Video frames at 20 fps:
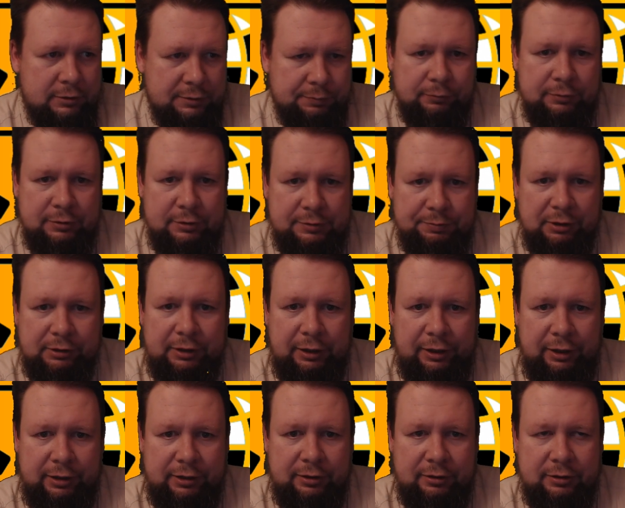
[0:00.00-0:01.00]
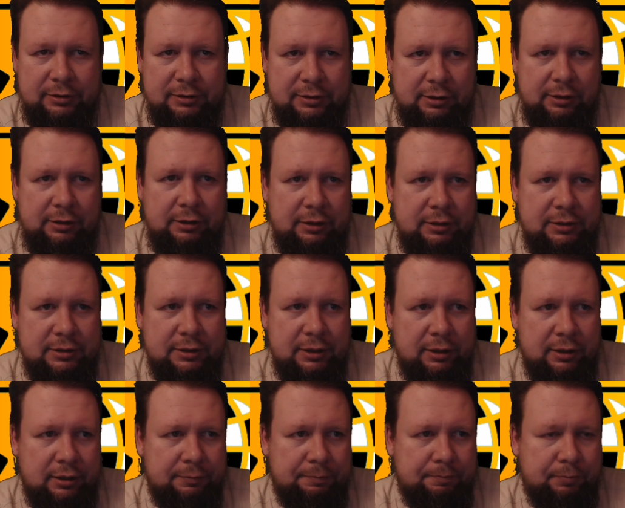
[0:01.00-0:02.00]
смотреть, следить за